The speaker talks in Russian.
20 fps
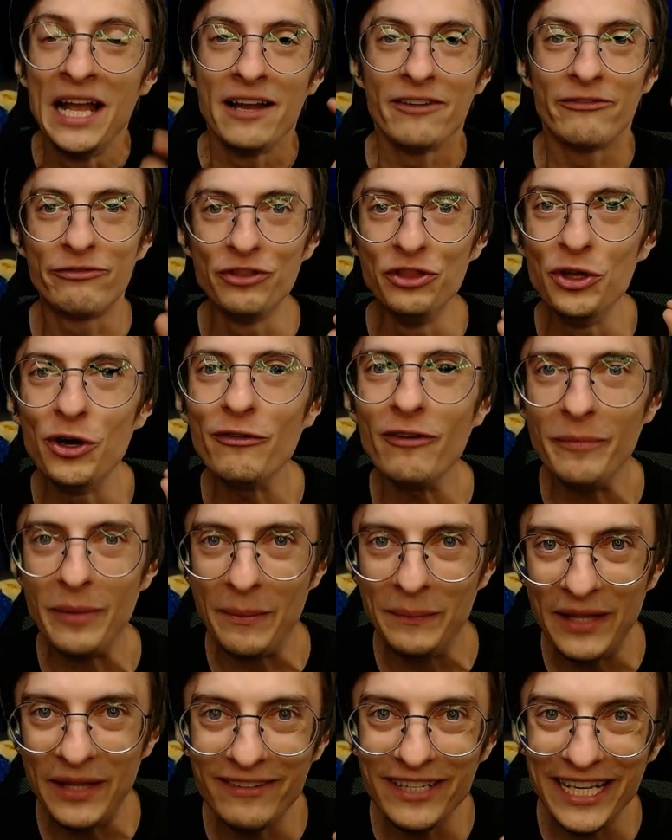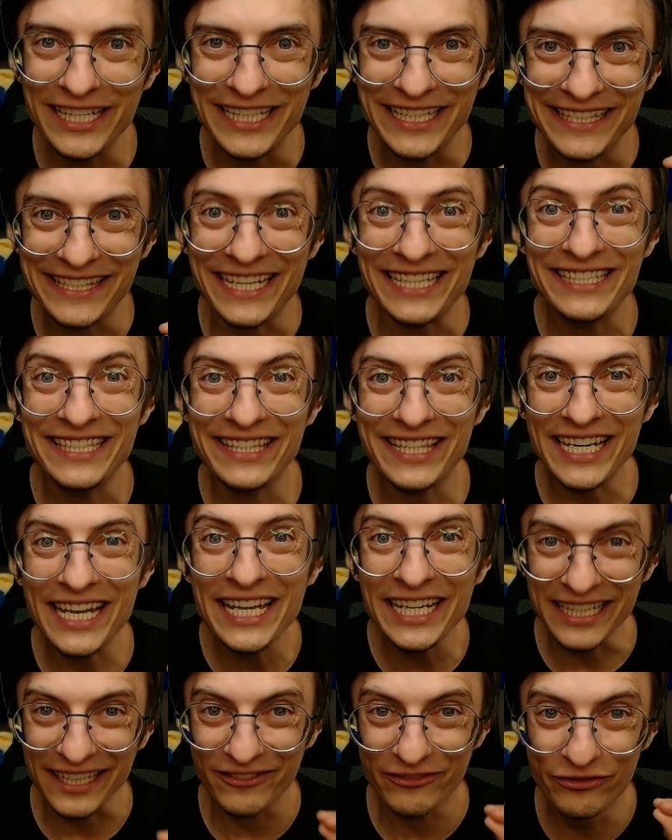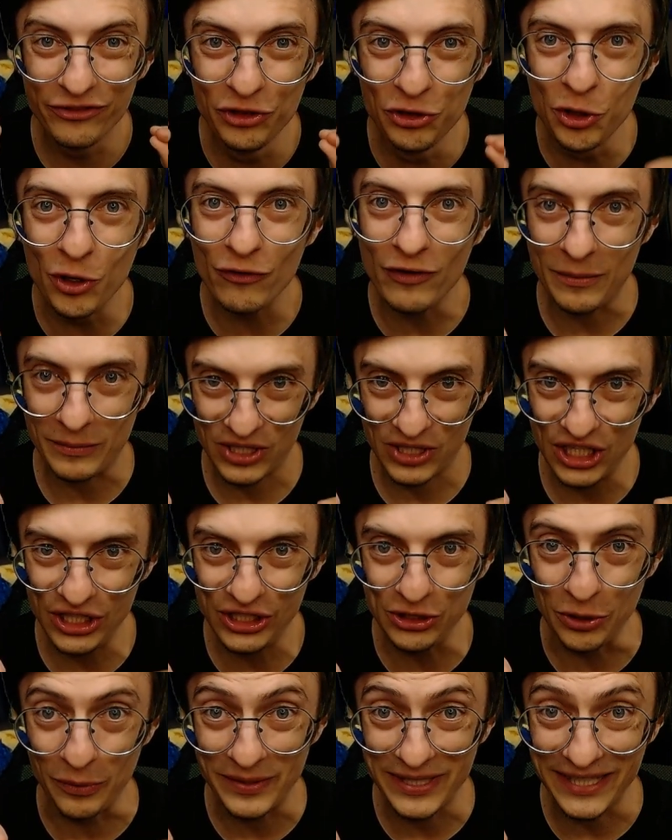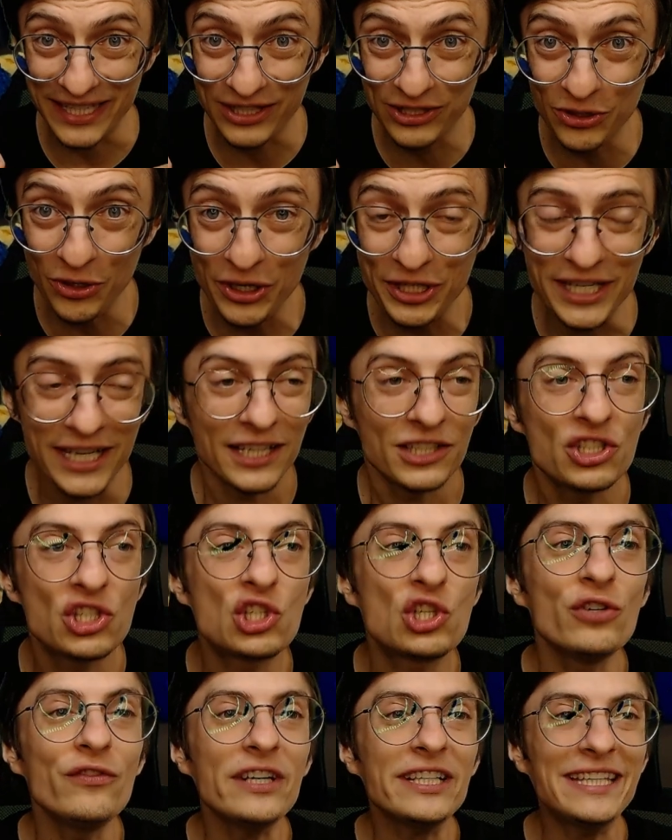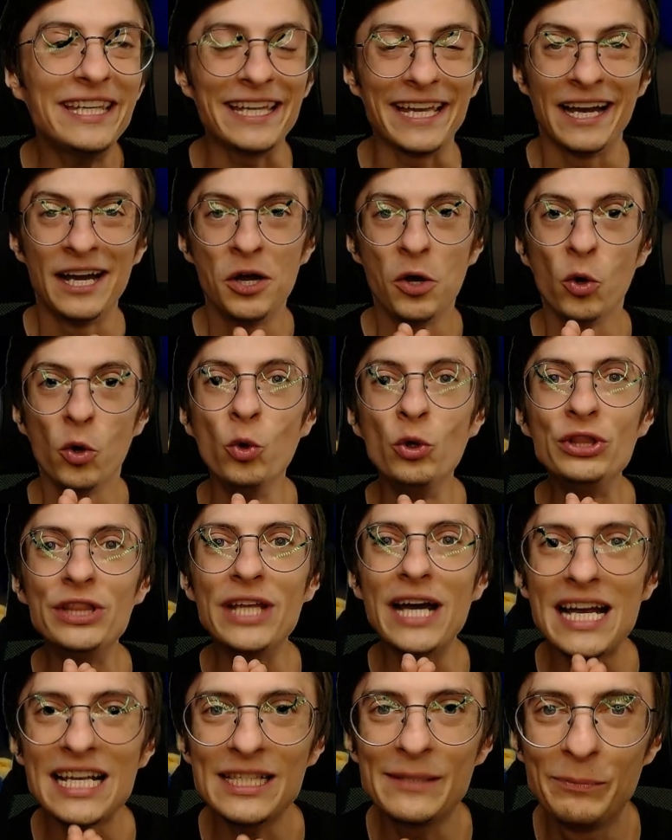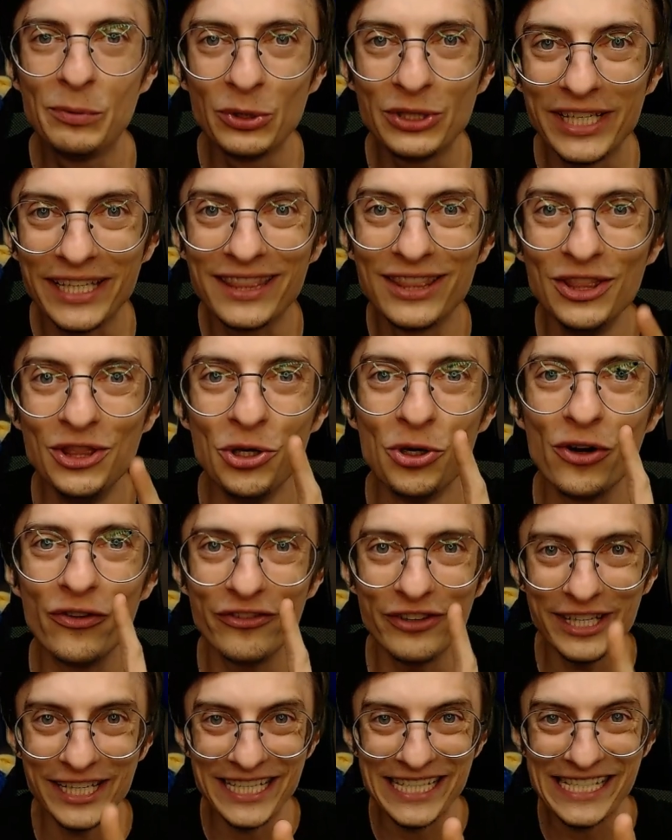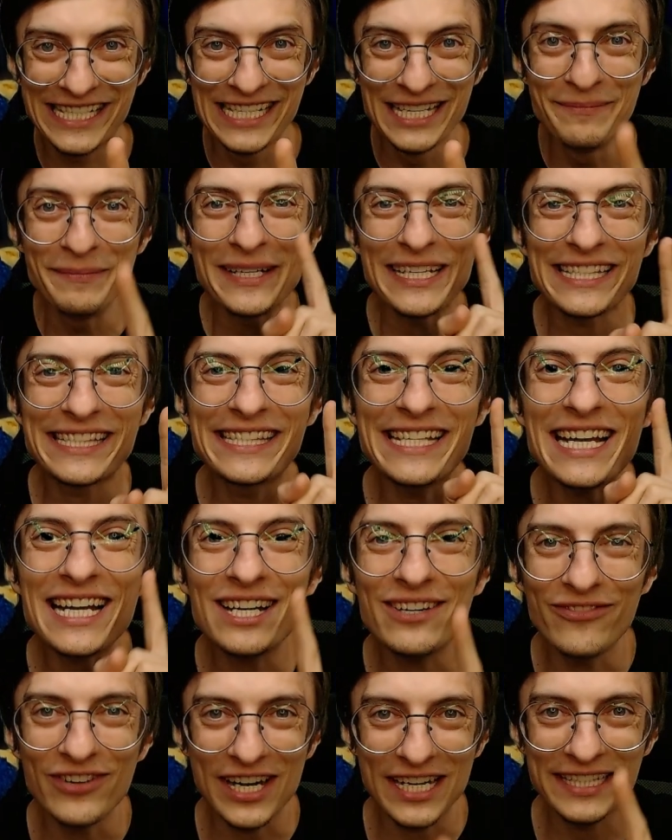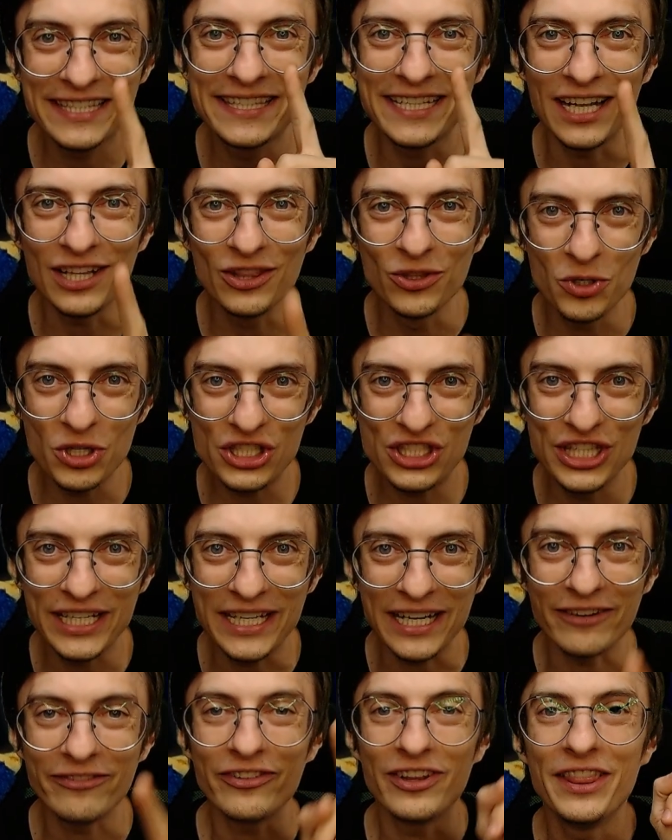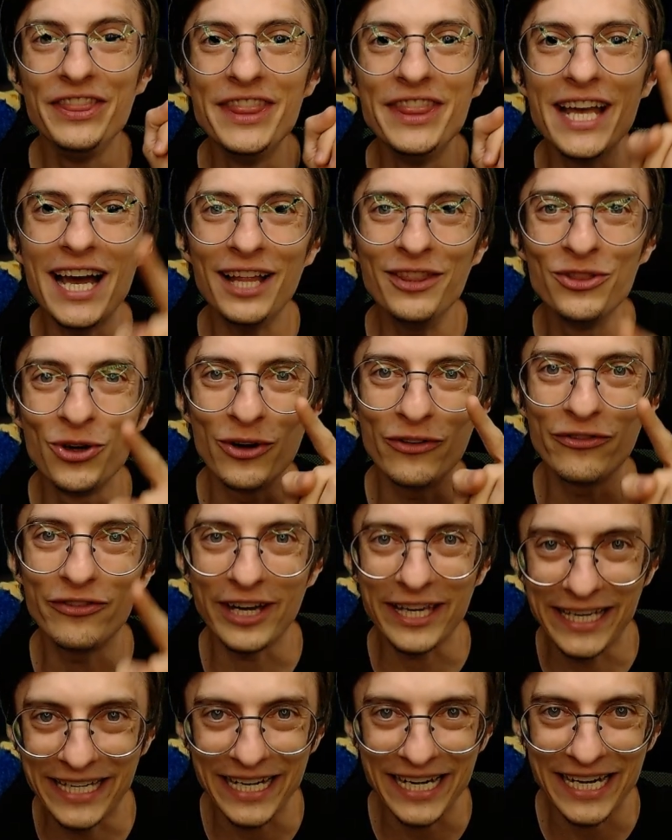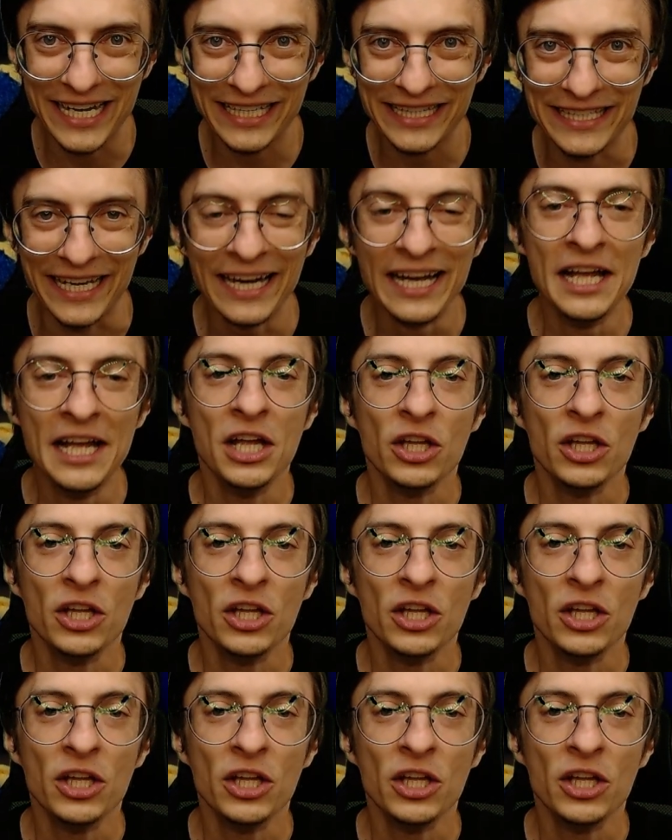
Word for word: В новом обновлении Sunstrike, в новом шестом сезоне, чуваки, у нас будет новый режим захват заложников на новой карте.